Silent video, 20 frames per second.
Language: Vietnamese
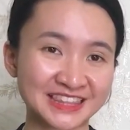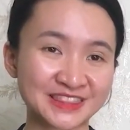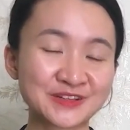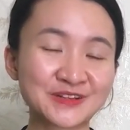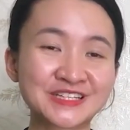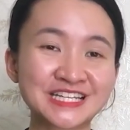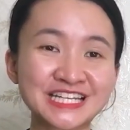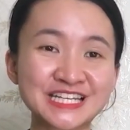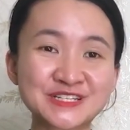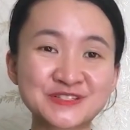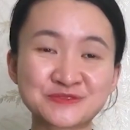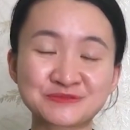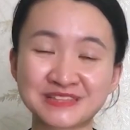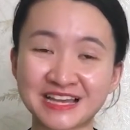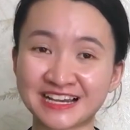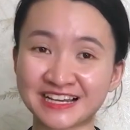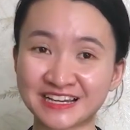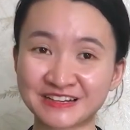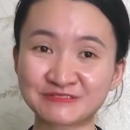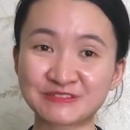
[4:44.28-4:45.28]
đôi khi chúng
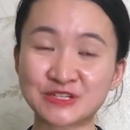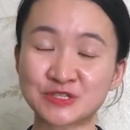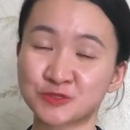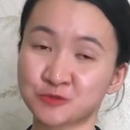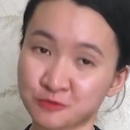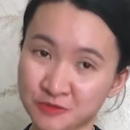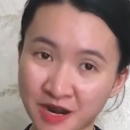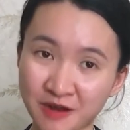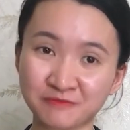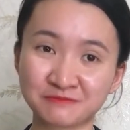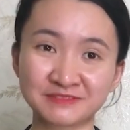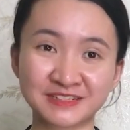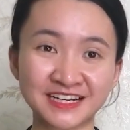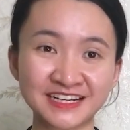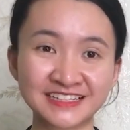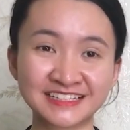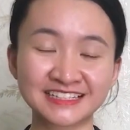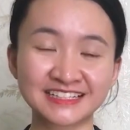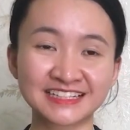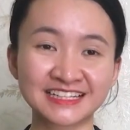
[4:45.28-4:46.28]
ta cần phải chủ động
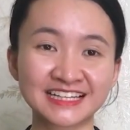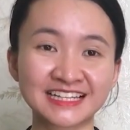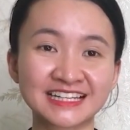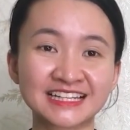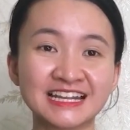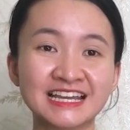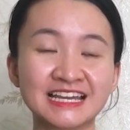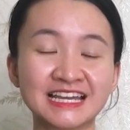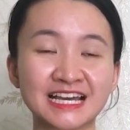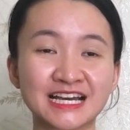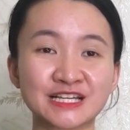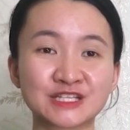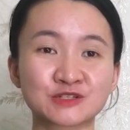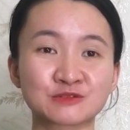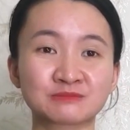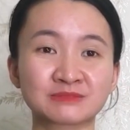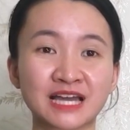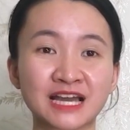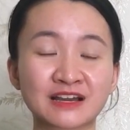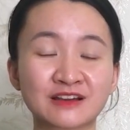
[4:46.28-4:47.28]
nữa để à,
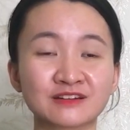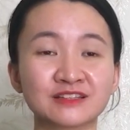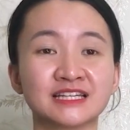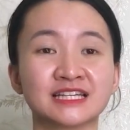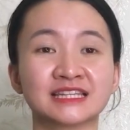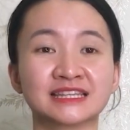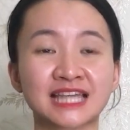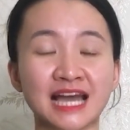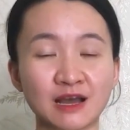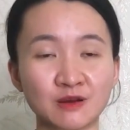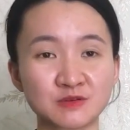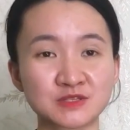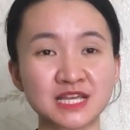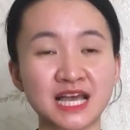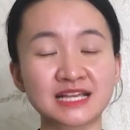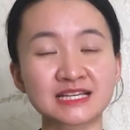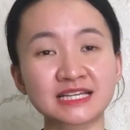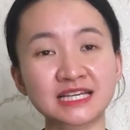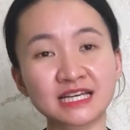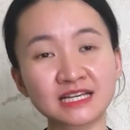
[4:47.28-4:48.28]
chúng ta có thể tạo
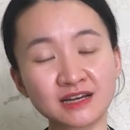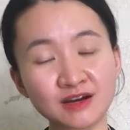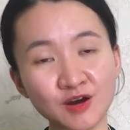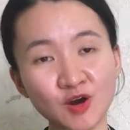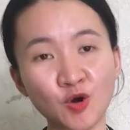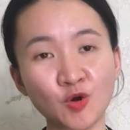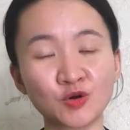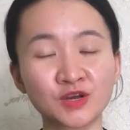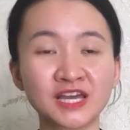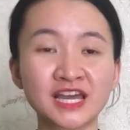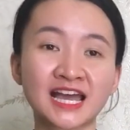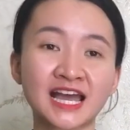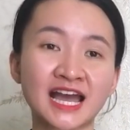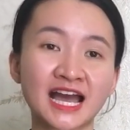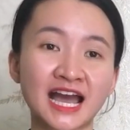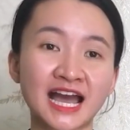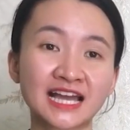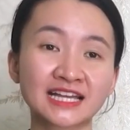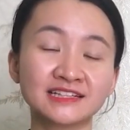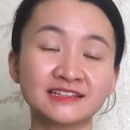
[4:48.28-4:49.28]
ra những cái cơ hội
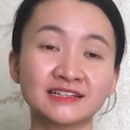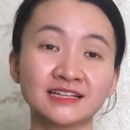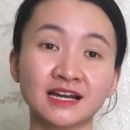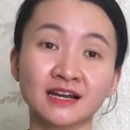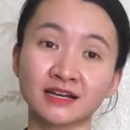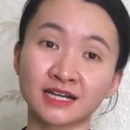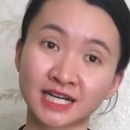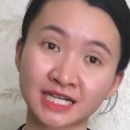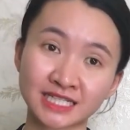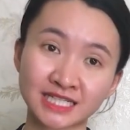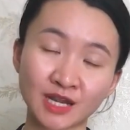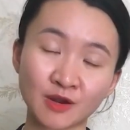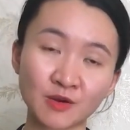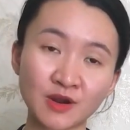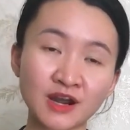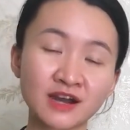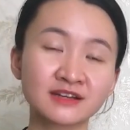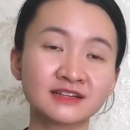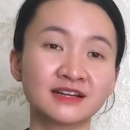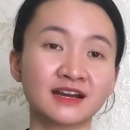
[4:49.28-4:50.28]
hai người ở gần nhau
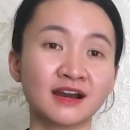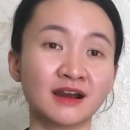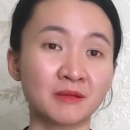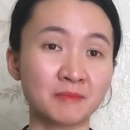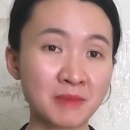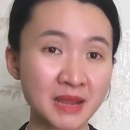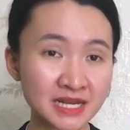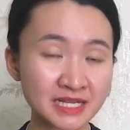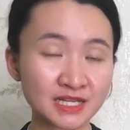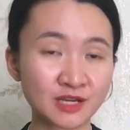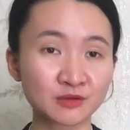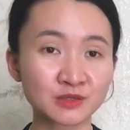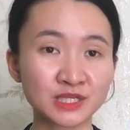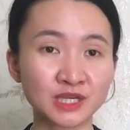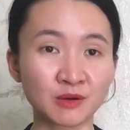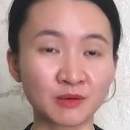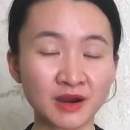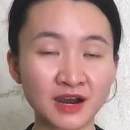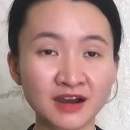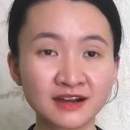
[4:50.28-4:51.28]
hơn ở bên nhau
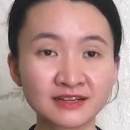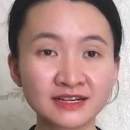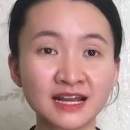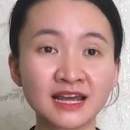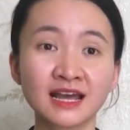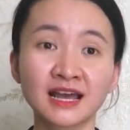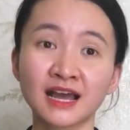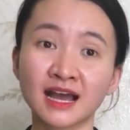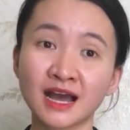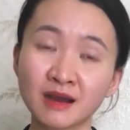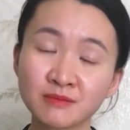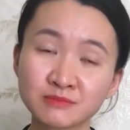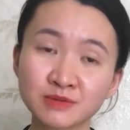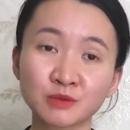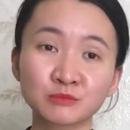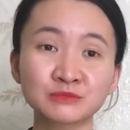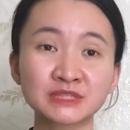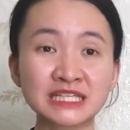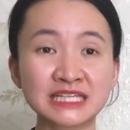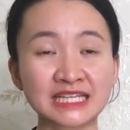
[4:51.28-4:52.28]
nhiều hơn hâm
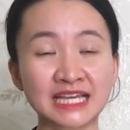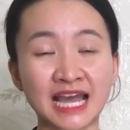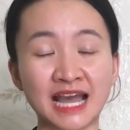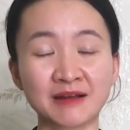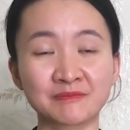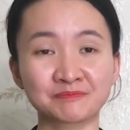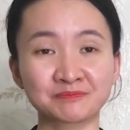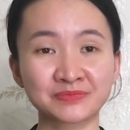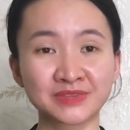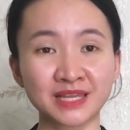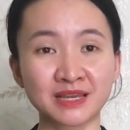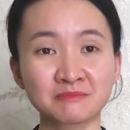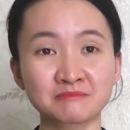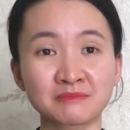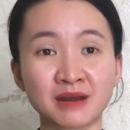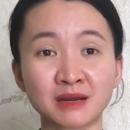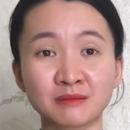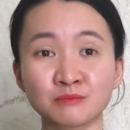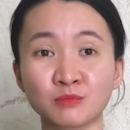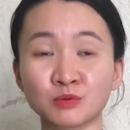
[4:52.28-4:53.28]
nóng tình cảm
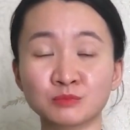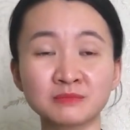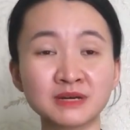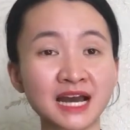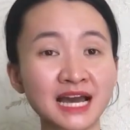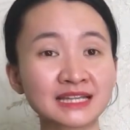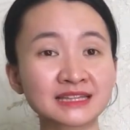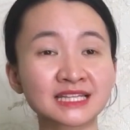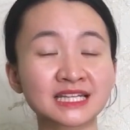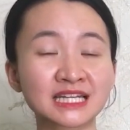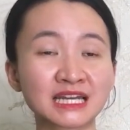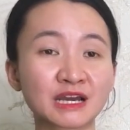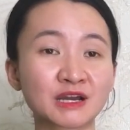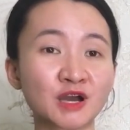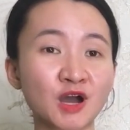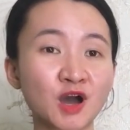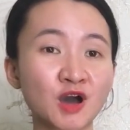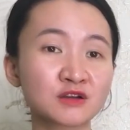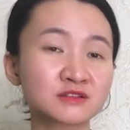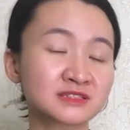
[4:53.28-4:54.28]
bằng một bữa ăn thật là
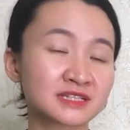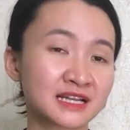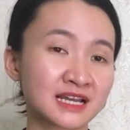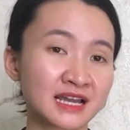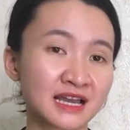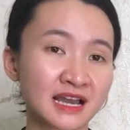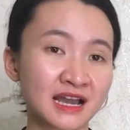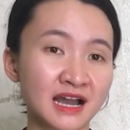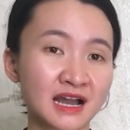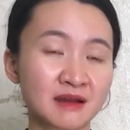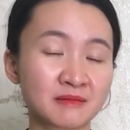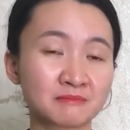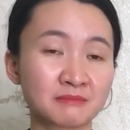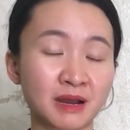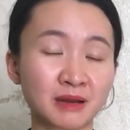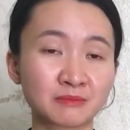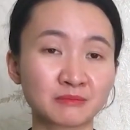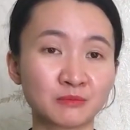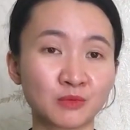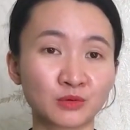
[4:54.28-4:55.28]
ngon à,
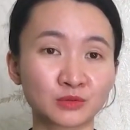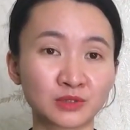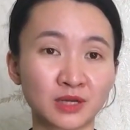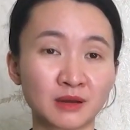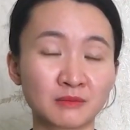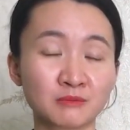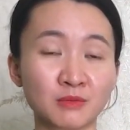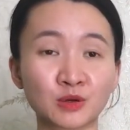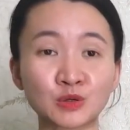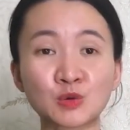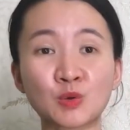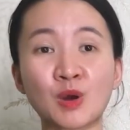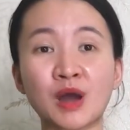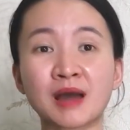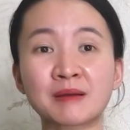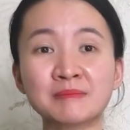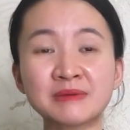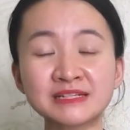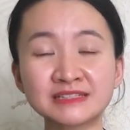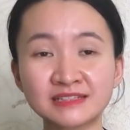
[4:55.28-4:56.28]
bằng một à, món
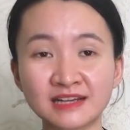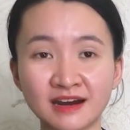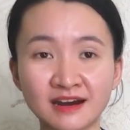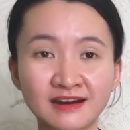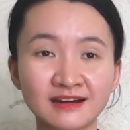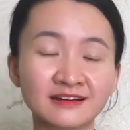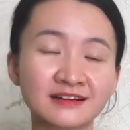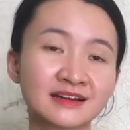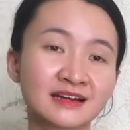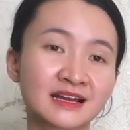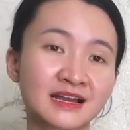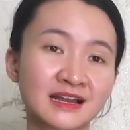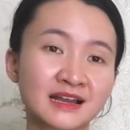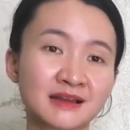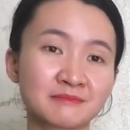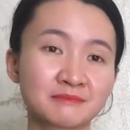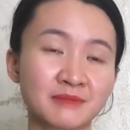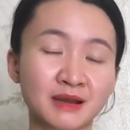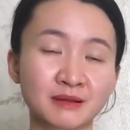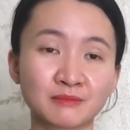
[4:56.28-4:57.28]
quà bất ngờ
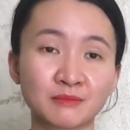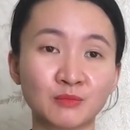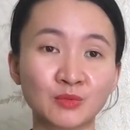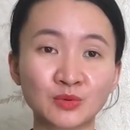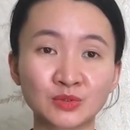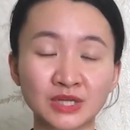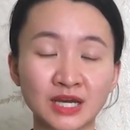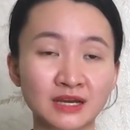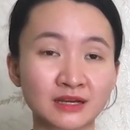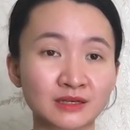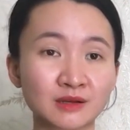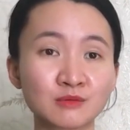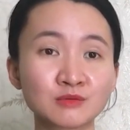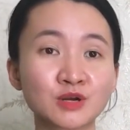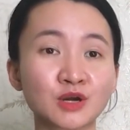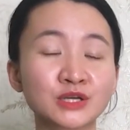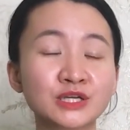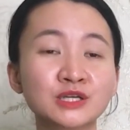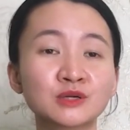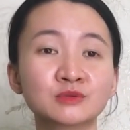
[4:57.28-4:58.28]
bằng một à, câu
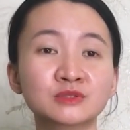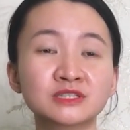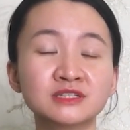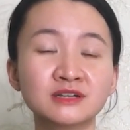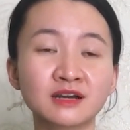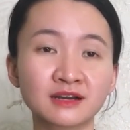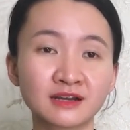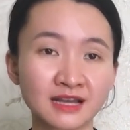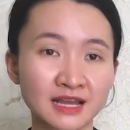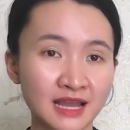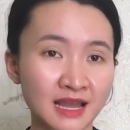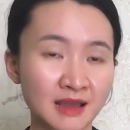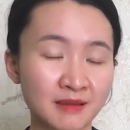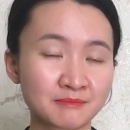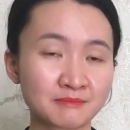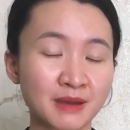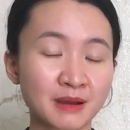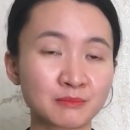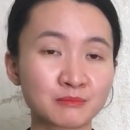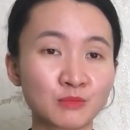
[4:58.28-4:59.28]
nói yêu thương
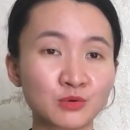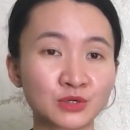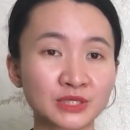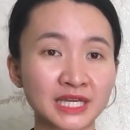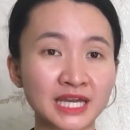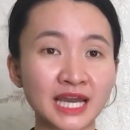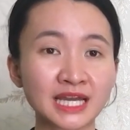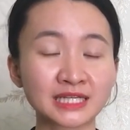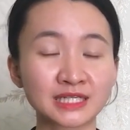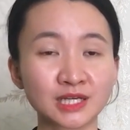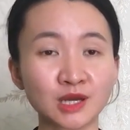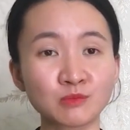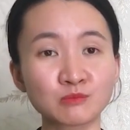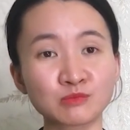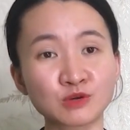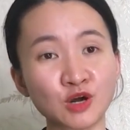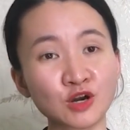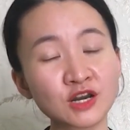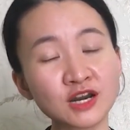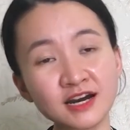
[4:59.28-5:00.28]
bằng một cái hành
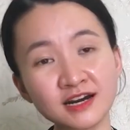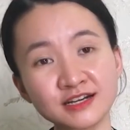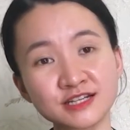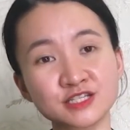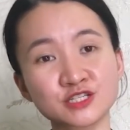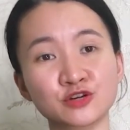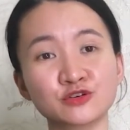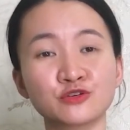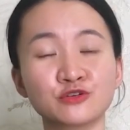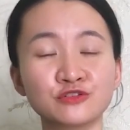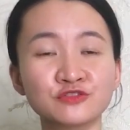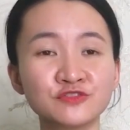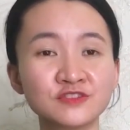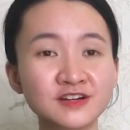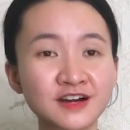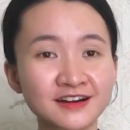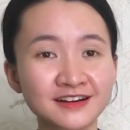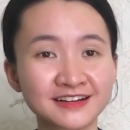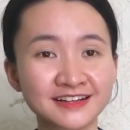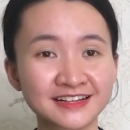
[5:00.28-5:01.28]
động có lợi cho đối
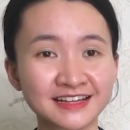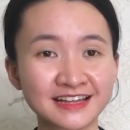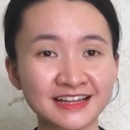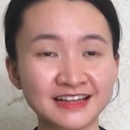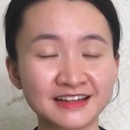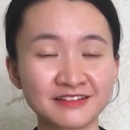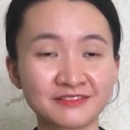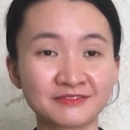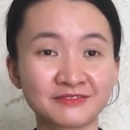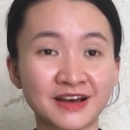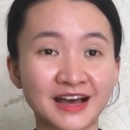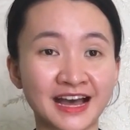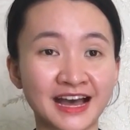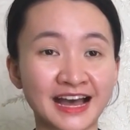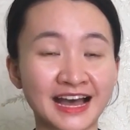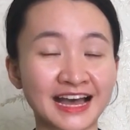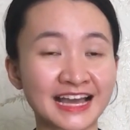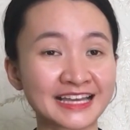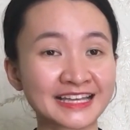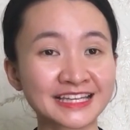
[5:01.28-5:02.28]
phương
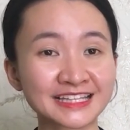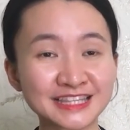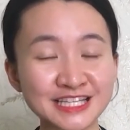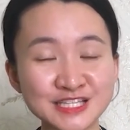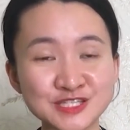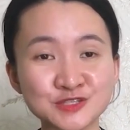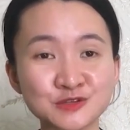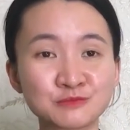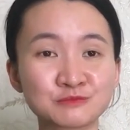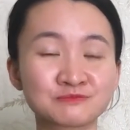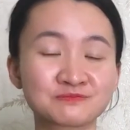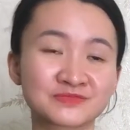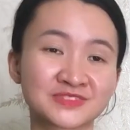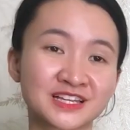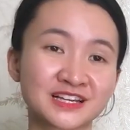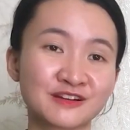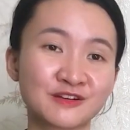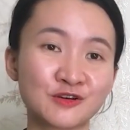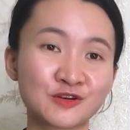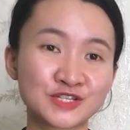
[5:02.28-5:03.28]
và hãy tận dụng
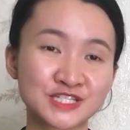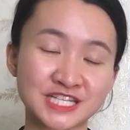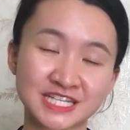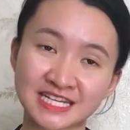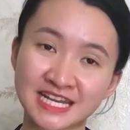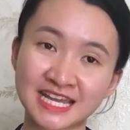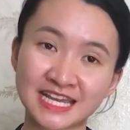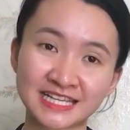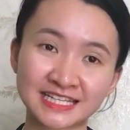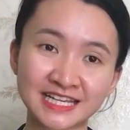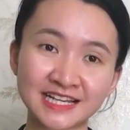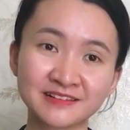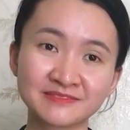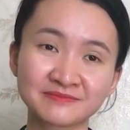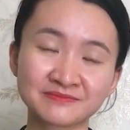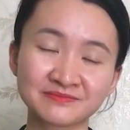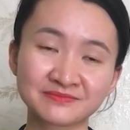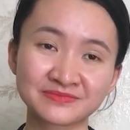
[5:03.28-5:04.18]
cơ hội triệt để nhé